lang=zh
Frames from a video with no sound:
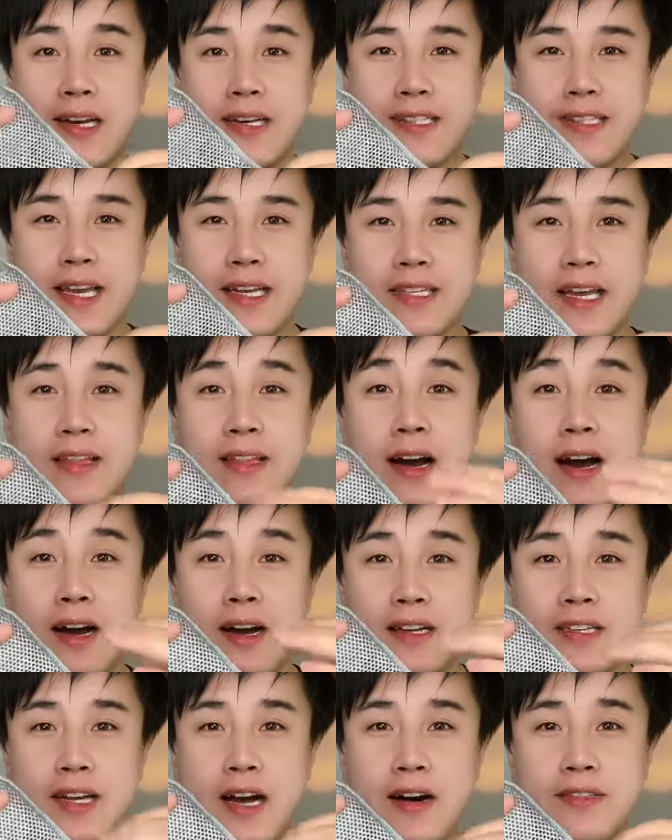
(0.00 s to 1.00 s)
现在呢，
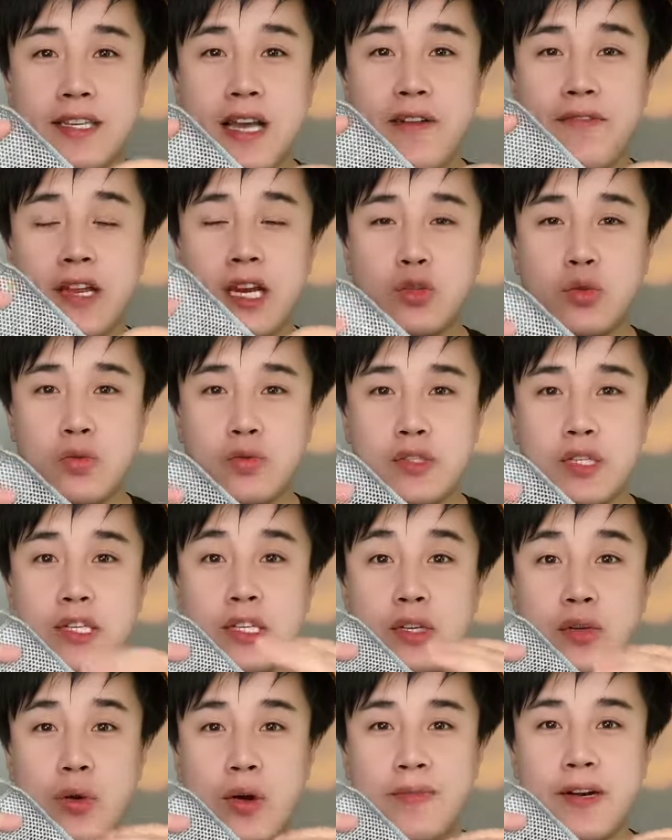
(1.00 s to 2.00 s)
厂家为了冲刺
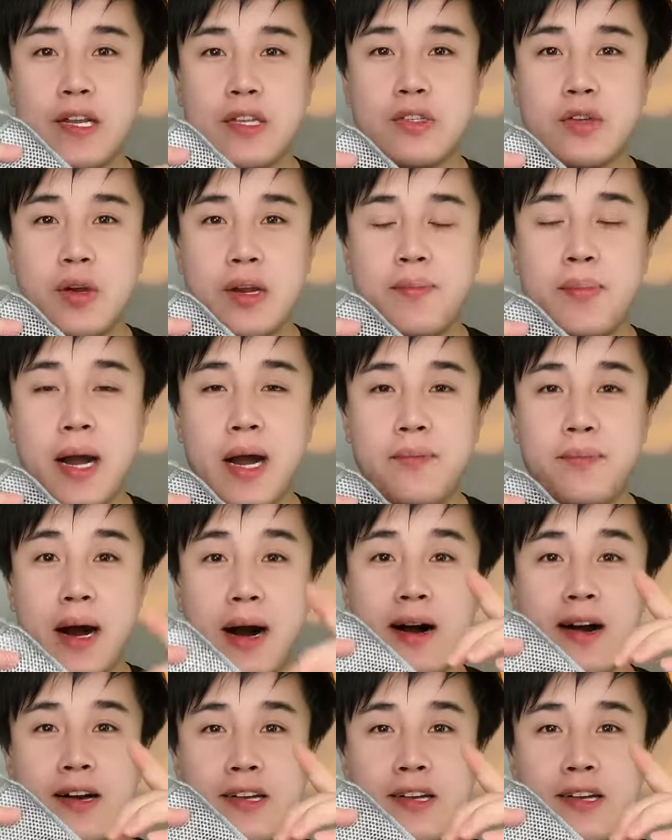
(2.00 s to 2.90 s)
七月份的销量排行榜，